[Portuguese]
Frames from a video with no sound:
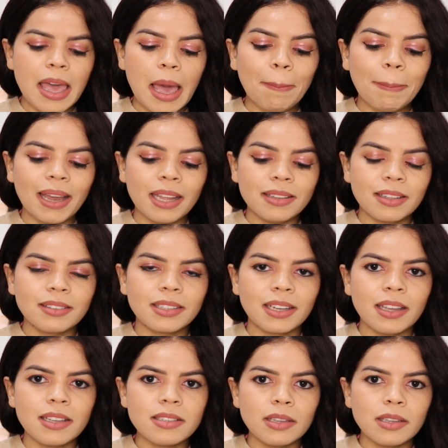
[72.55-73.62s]
é a paleta
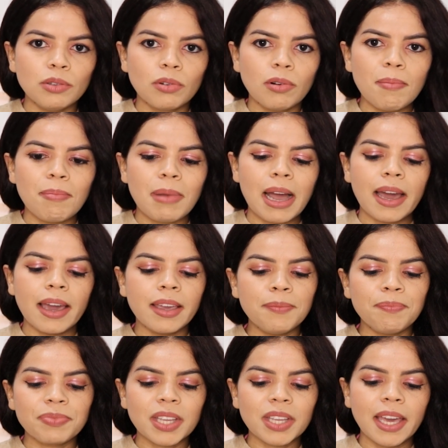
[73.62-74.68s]
3 em 1
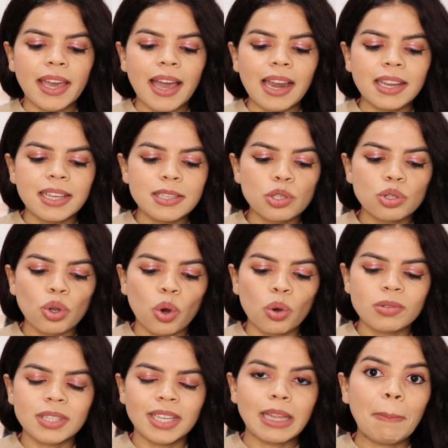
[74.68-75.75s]
by é,
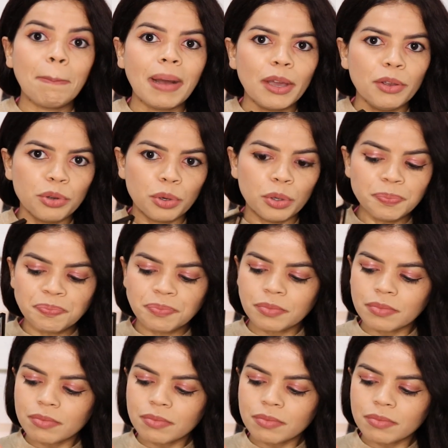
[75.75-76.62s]
Souza, da Paiô,